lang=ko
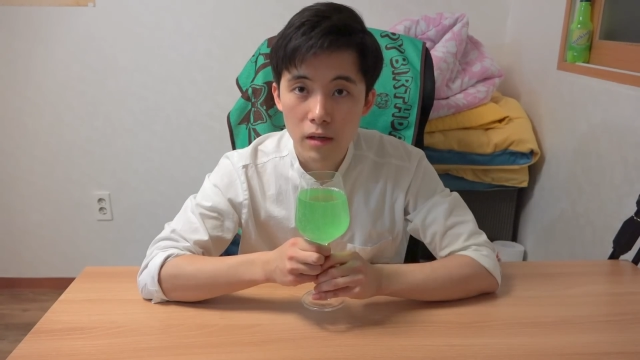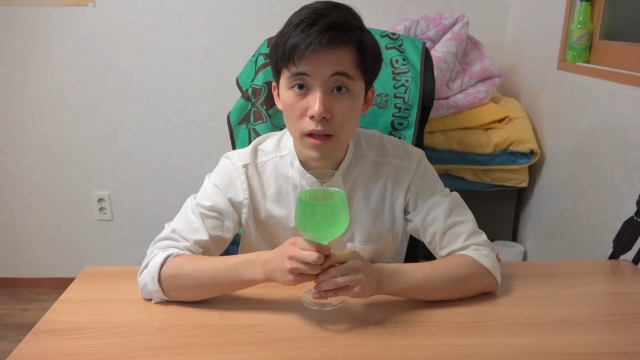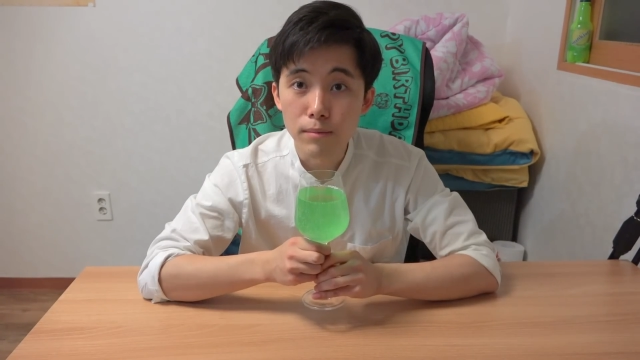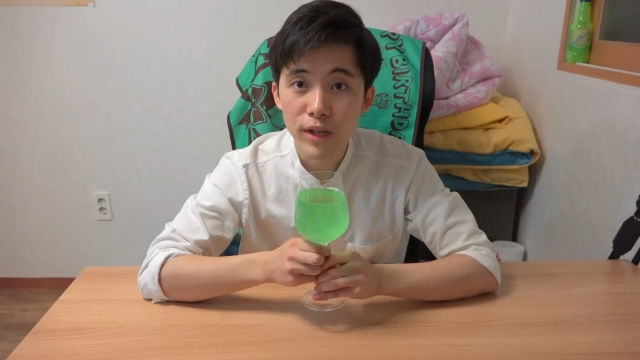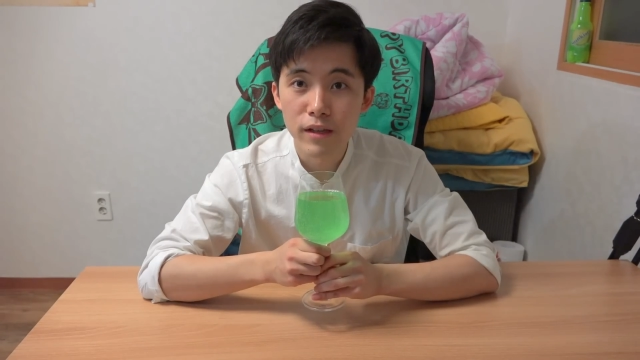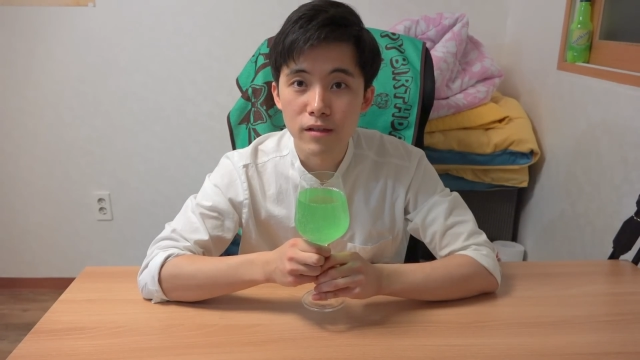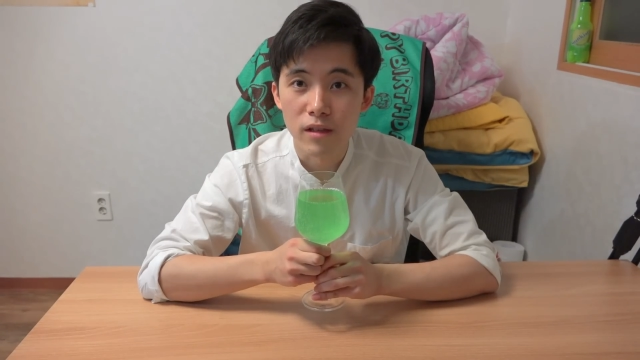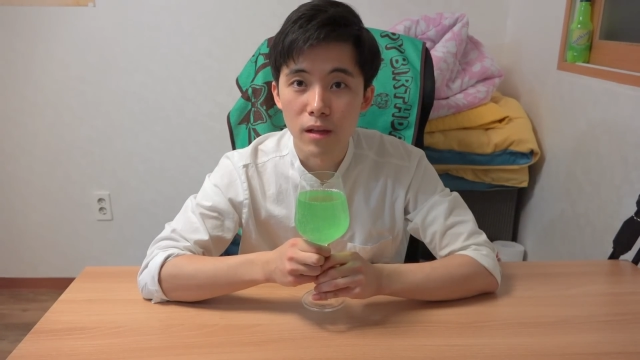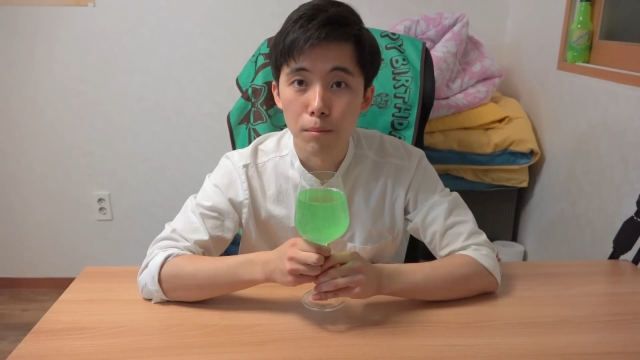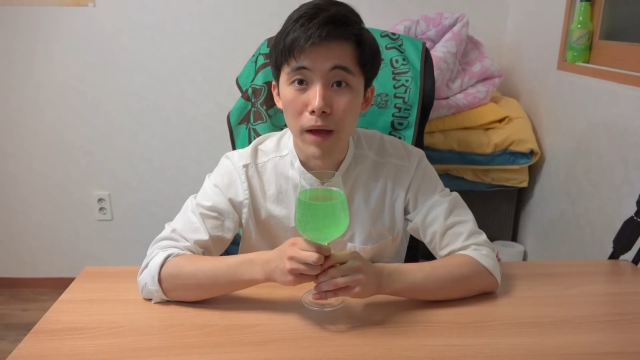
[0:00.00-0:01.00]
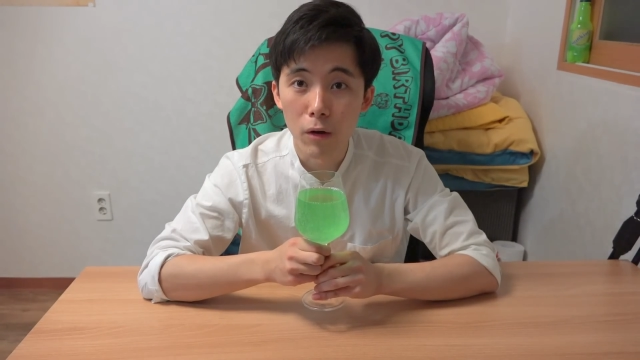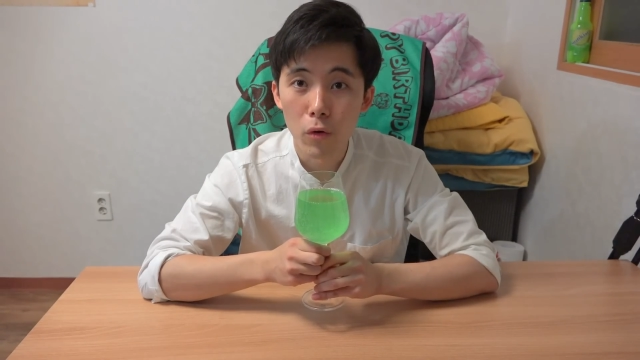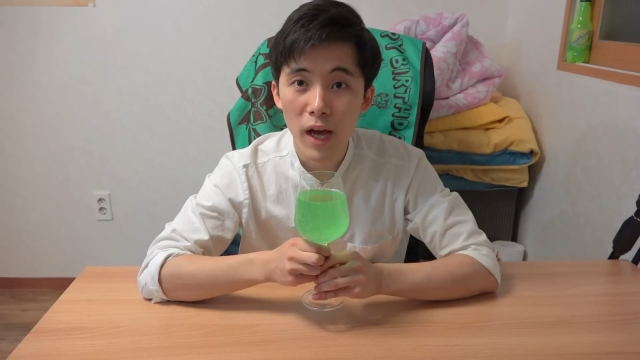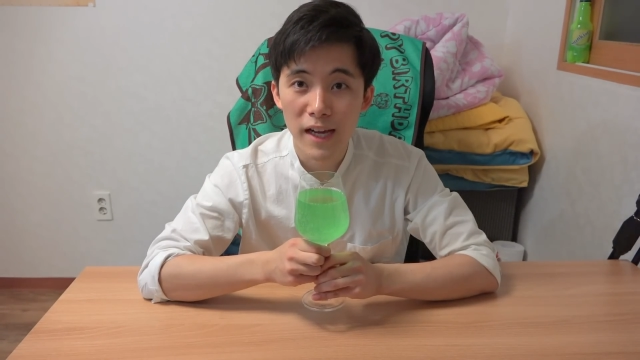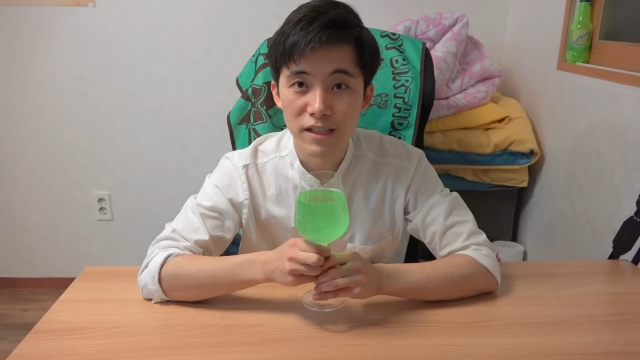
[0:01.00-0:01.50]
냄새는
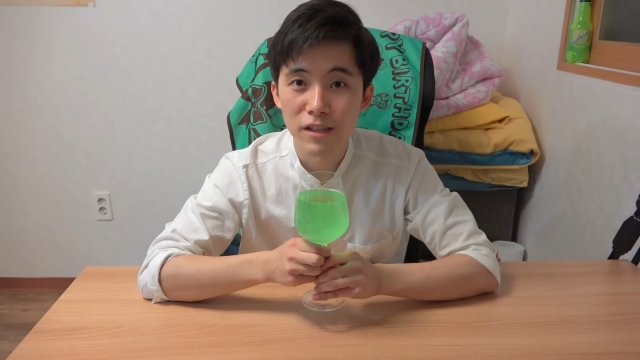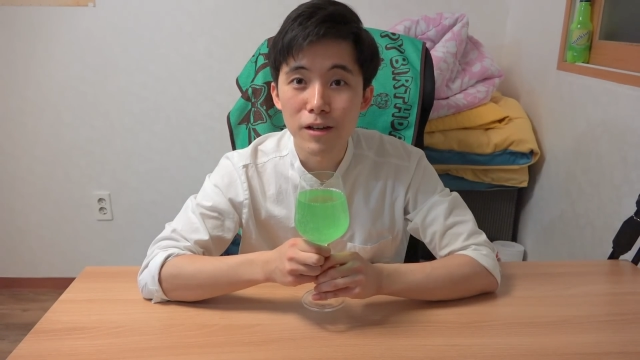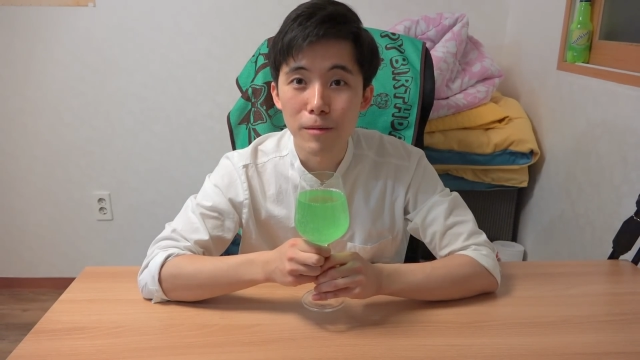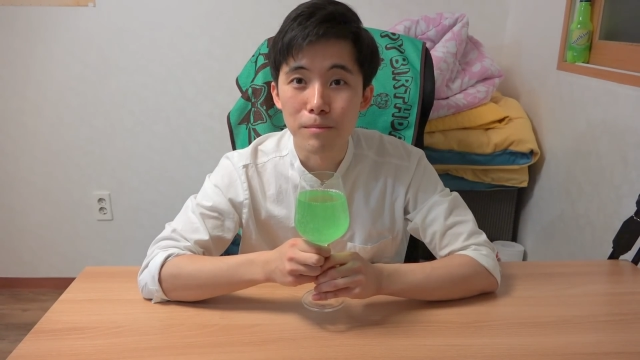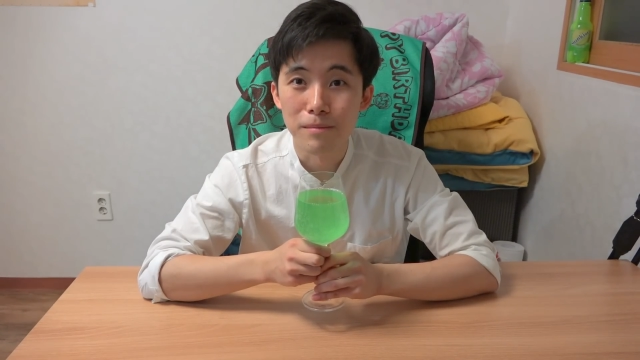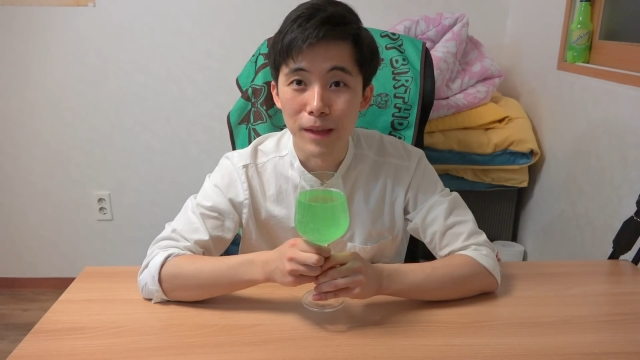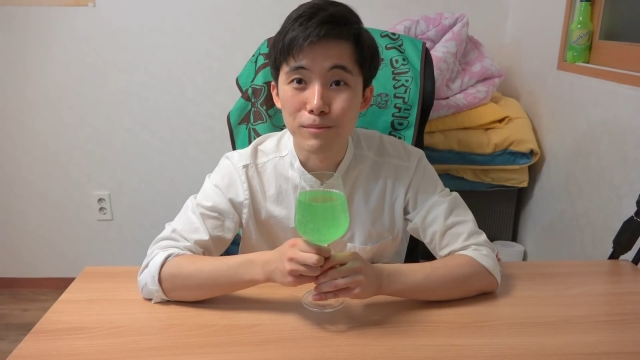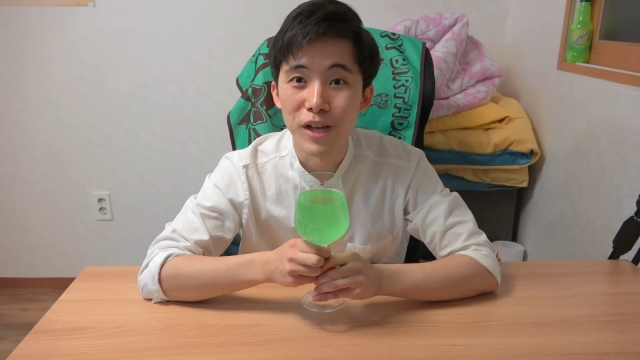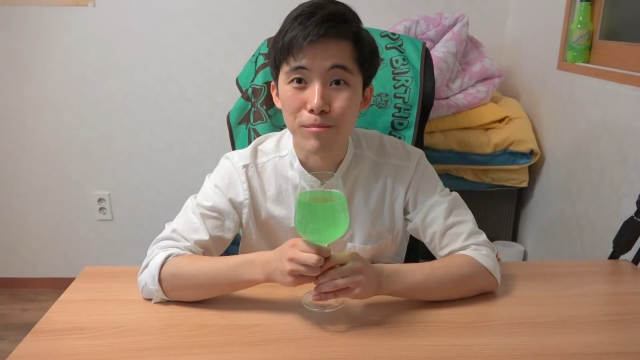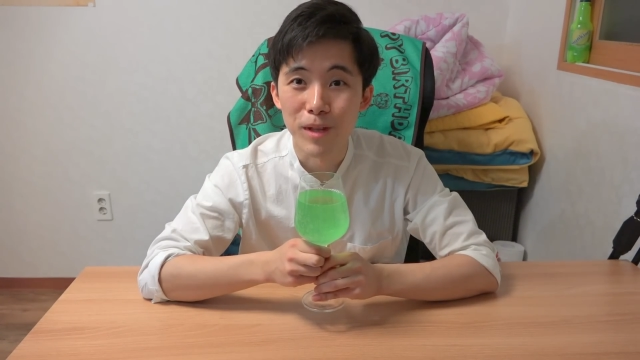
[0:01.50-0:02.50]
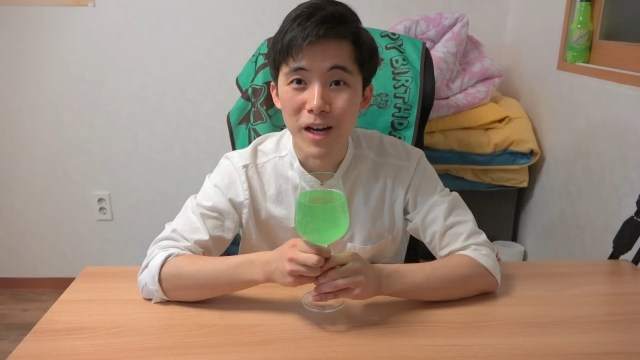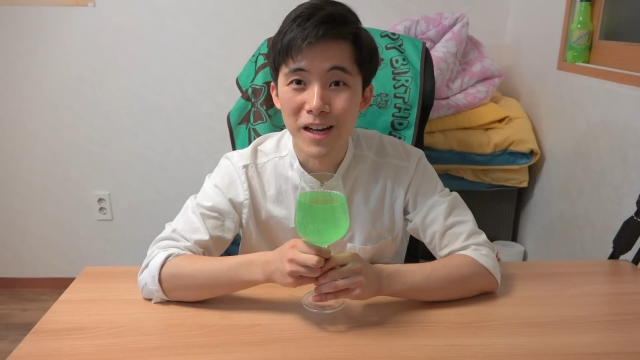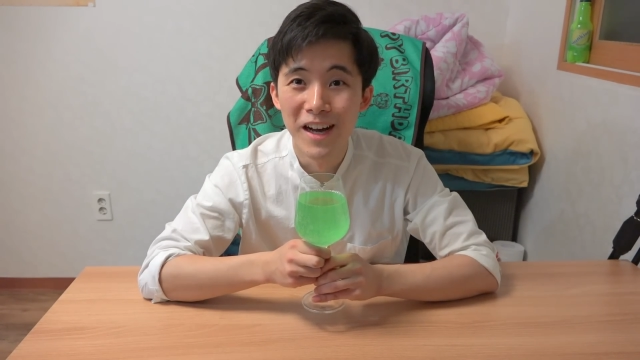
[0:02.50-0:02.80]
메로나 아이스크림 냄새입니다.